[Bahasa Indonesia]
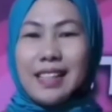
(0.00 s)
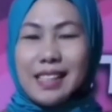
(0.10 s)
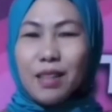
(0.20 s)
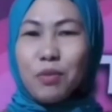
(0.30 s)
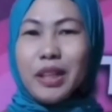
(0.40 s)

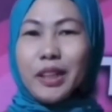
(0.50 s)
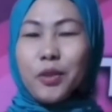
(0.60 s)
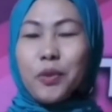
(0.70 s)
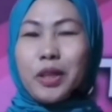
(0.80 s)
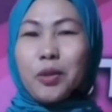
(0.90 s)
Assalamualaikum
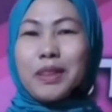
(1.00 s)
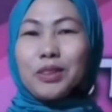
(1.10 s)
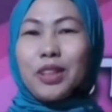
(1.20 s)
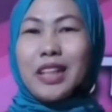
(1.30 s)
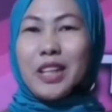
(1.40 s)

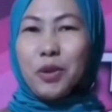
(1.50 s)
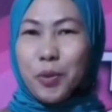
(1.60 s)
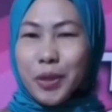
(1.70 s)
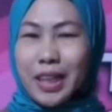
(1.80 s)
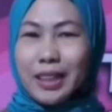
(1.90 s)
warahmatullahi
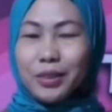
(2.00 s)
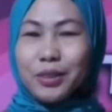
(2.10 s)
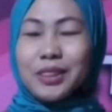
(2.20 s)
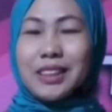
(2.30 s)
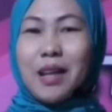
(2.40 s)

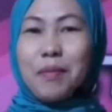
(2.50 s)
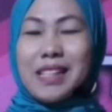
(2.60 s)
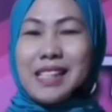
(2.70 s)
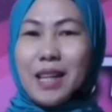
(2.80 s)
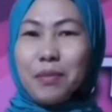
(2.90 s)
wabarakatuh Selamat
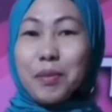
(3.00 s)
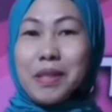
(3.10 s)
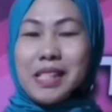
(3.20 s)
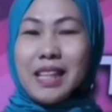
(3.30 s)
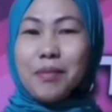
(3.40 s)
siang pemirsa,